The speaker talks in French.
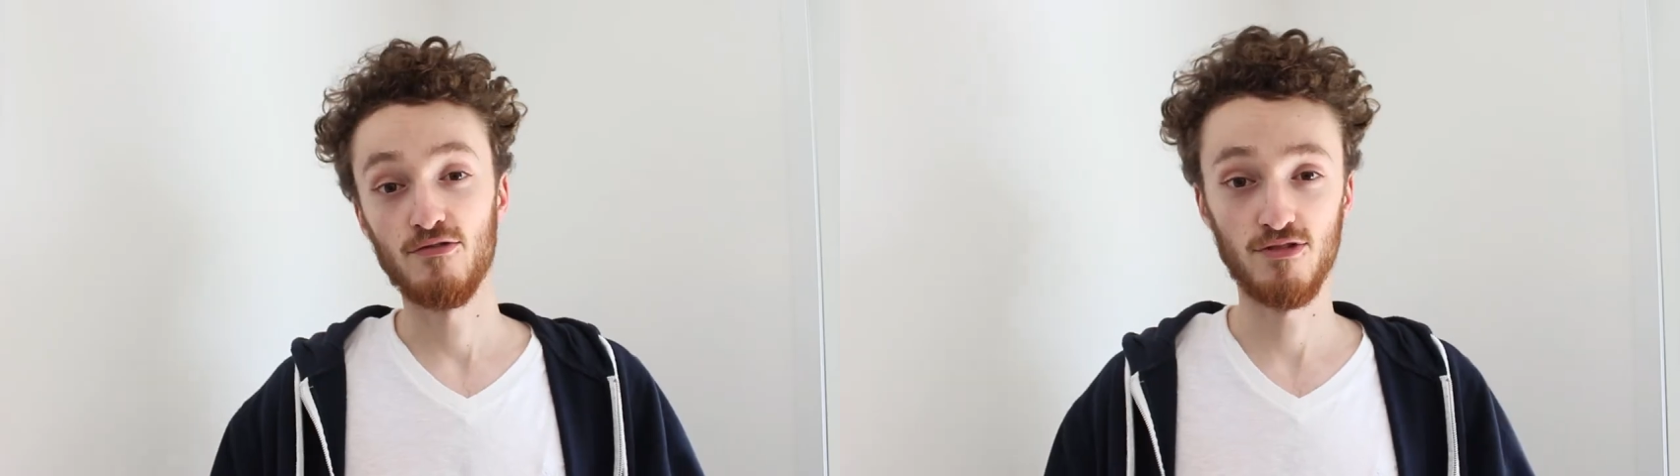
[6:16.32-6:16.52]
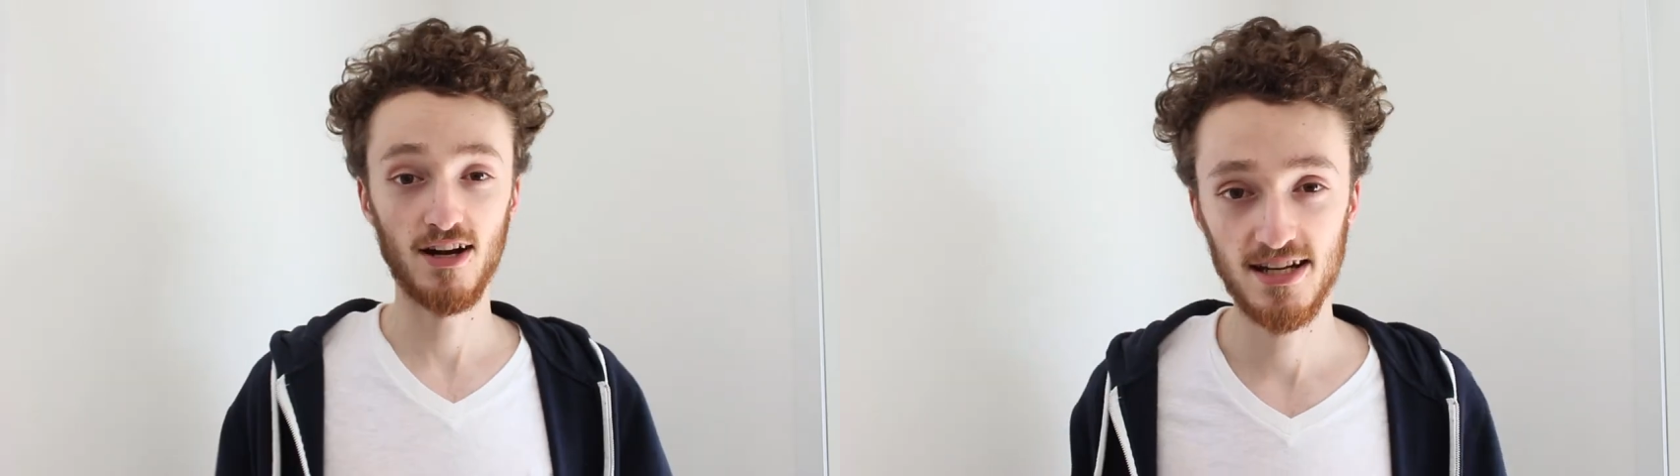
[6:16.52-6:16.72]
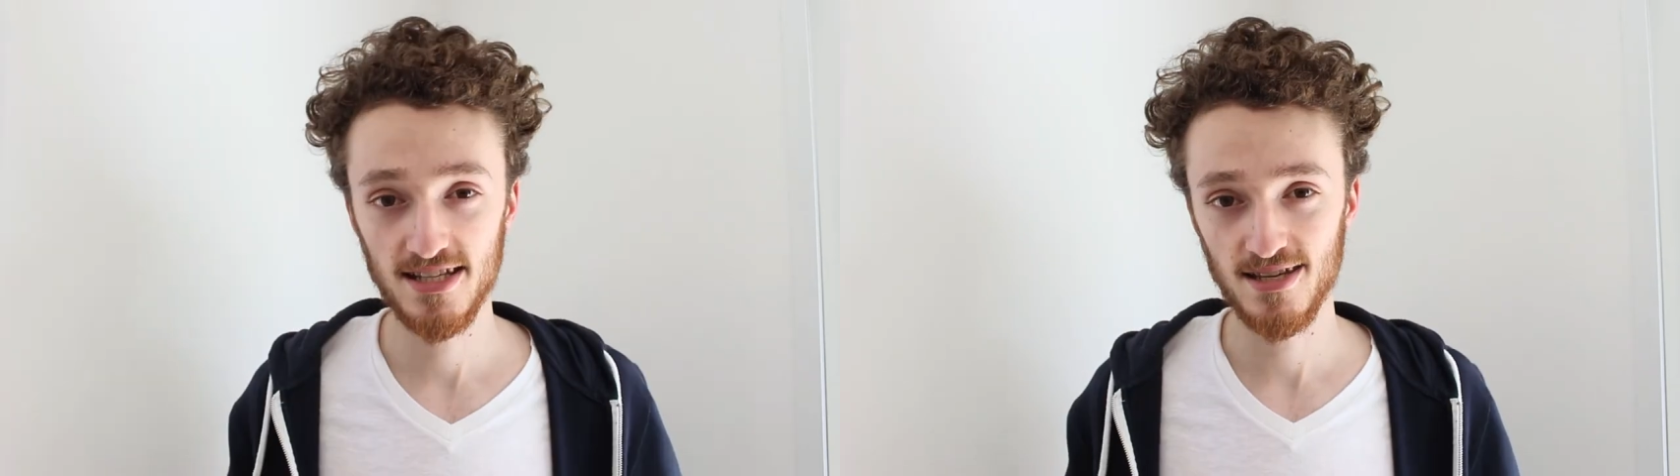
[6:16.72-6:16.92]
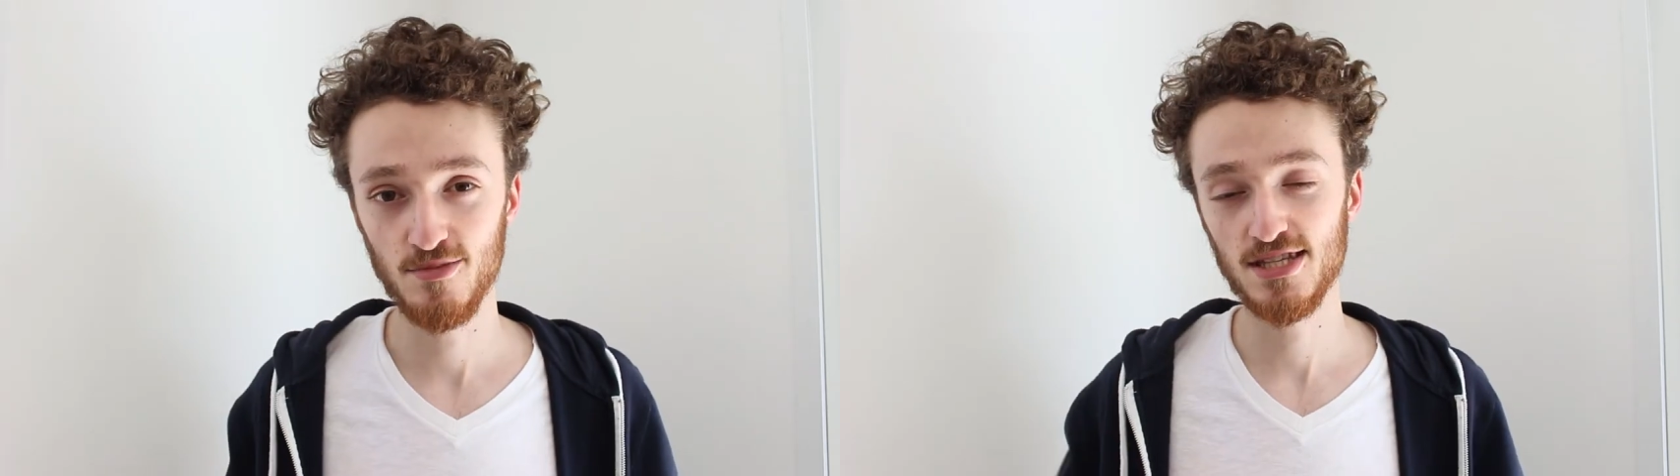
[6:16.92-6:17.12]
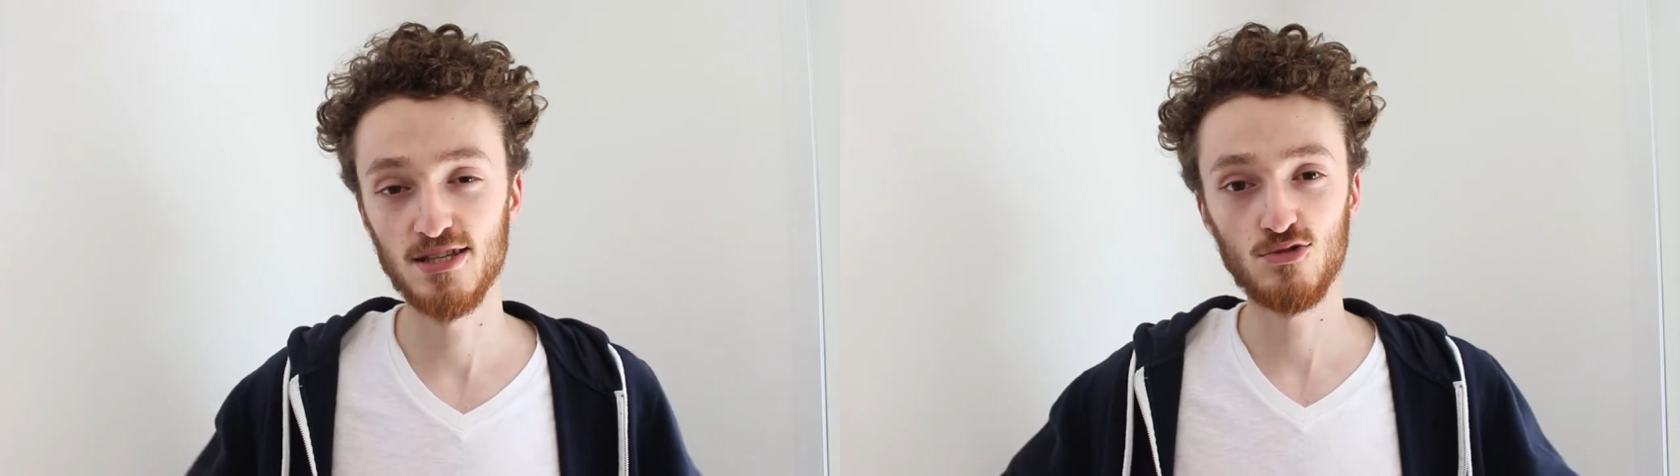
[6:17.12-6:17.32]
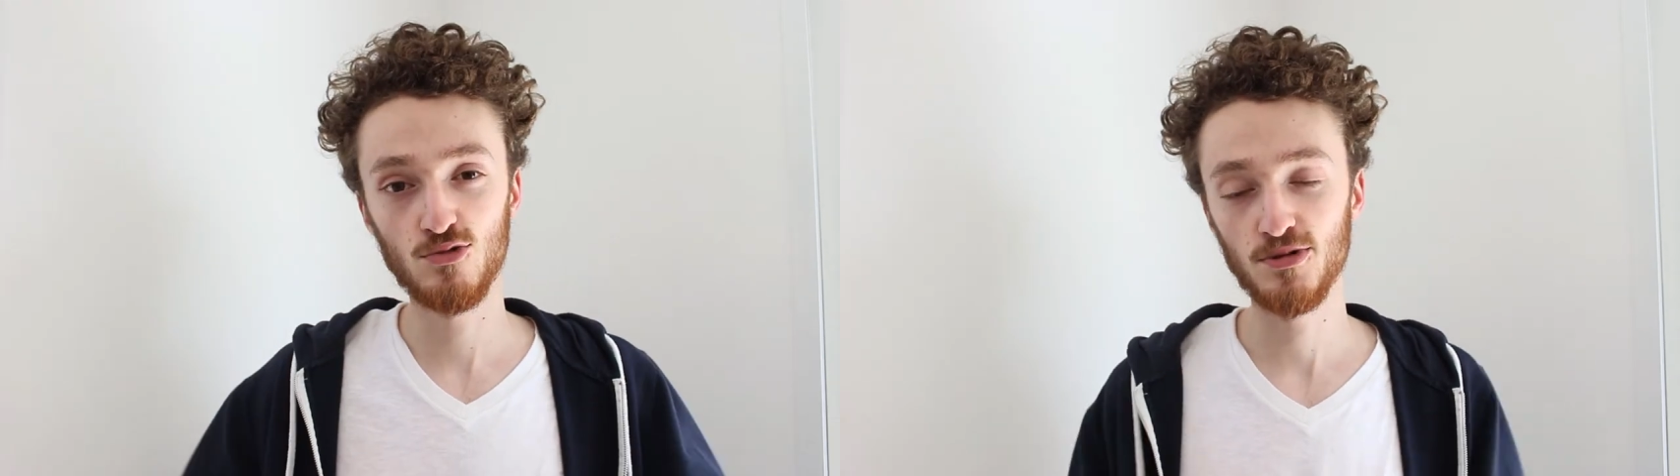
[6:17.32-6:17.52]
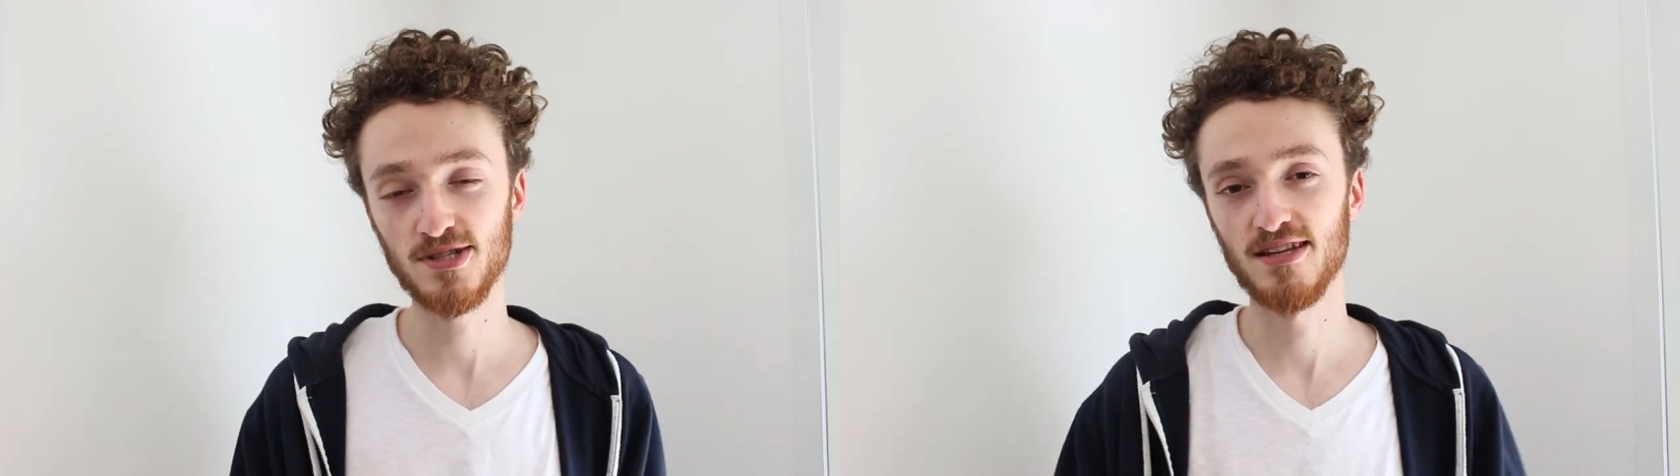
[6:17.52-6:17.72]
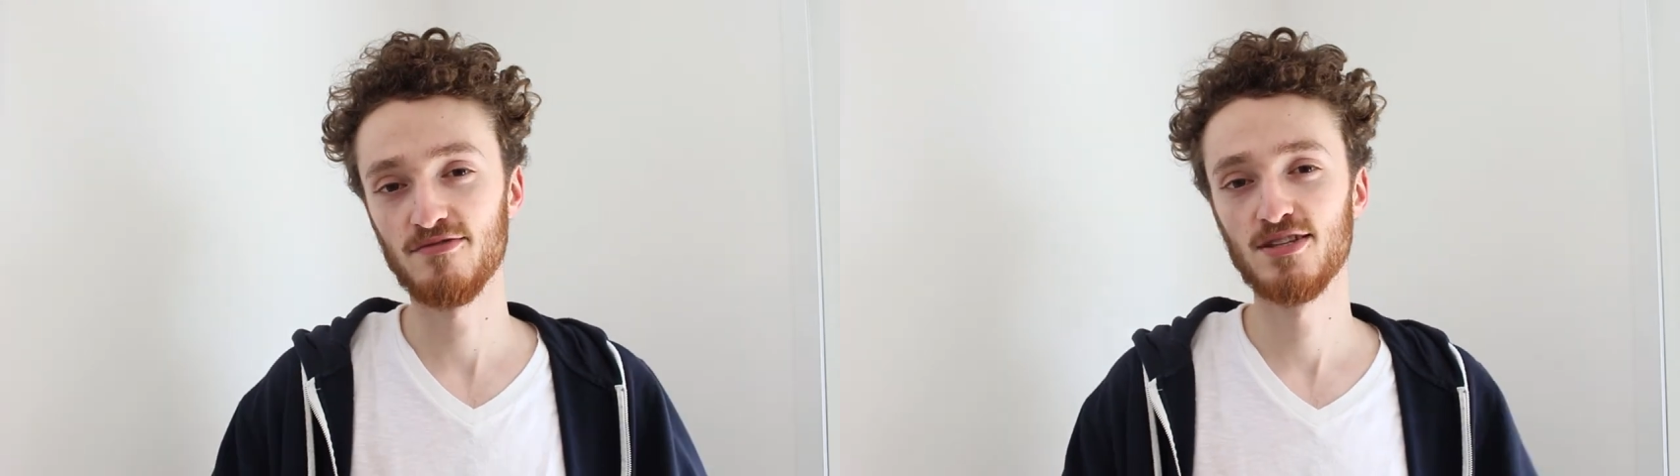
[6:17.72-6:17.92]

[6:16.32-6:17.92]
Voilà les amis, c'est tout pour cette